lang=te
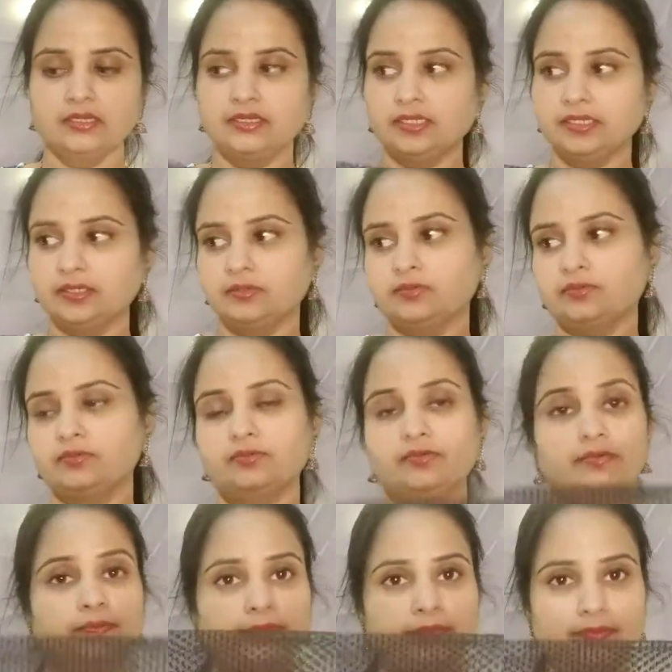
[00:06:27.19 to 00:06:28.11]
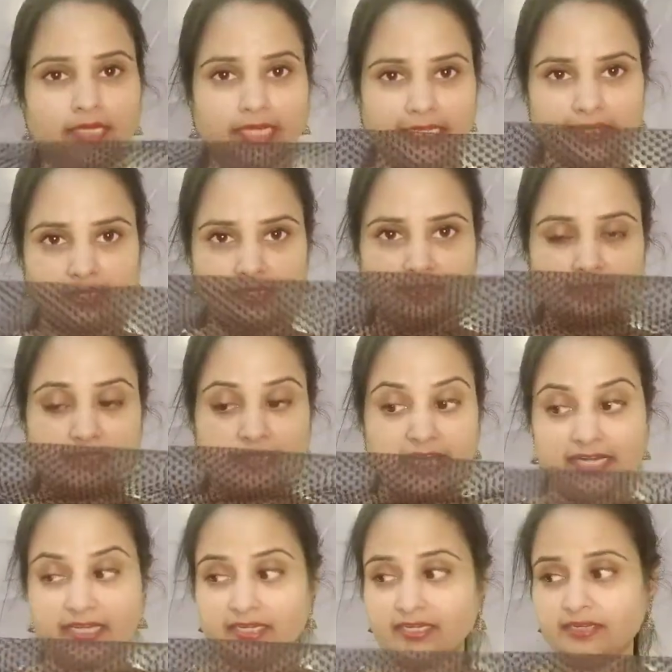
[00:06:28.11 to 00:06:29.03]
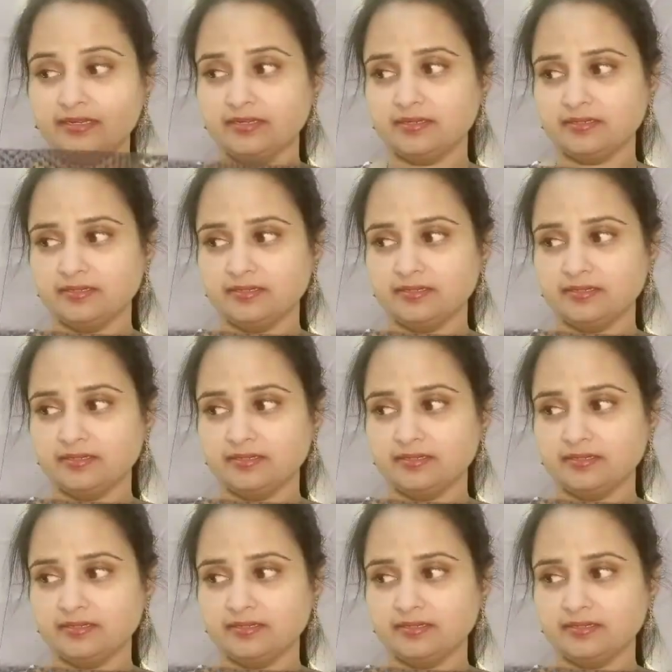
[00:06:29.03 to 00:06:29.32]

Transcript: నేను నెక్ నెట్